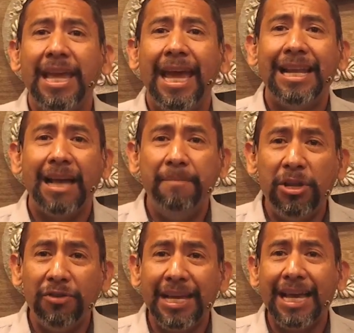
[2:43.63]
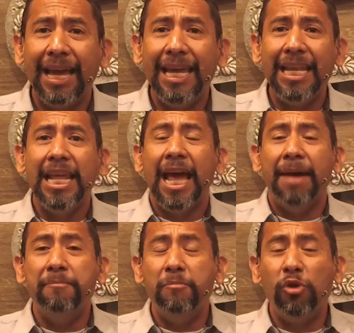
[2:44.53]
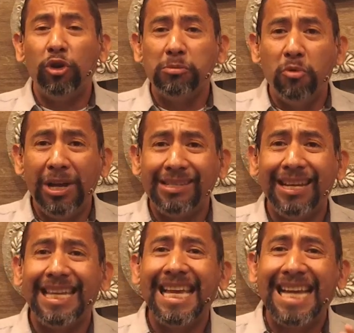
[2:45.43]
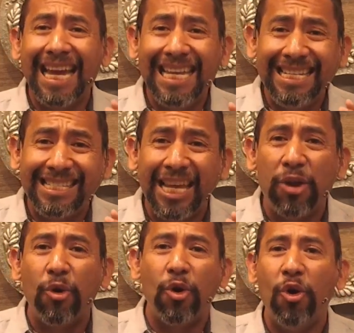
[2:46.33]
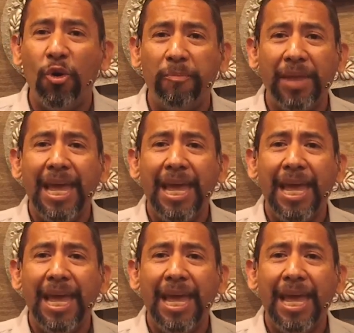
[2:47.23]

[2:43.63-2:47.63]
El camino de Caín nos muestra que Caín se enojó.